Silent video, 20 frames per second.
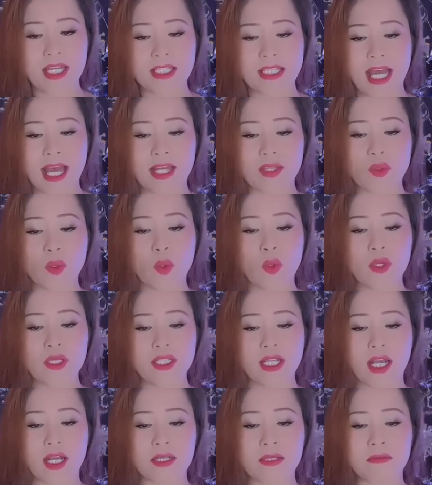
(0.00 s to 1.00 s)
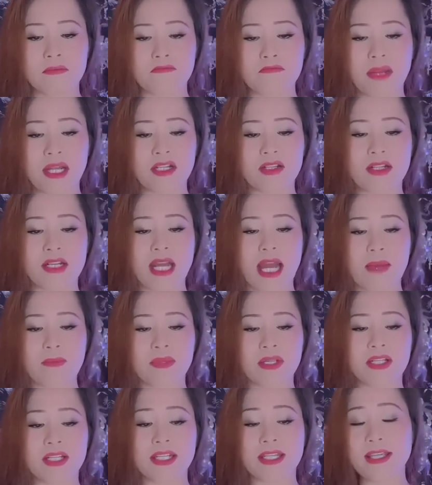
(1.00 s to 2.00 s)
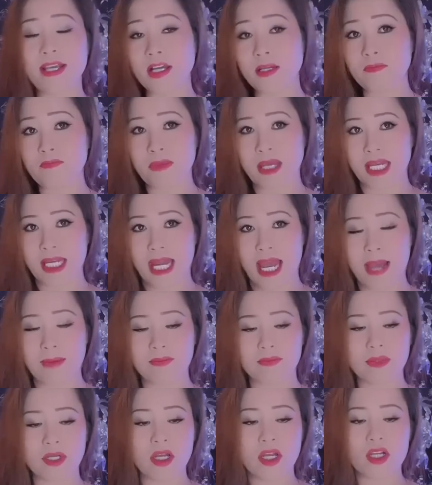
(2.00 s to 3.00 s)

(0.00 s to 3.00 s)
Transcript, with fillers: thà thua trận mà được làm người dân miền Nam,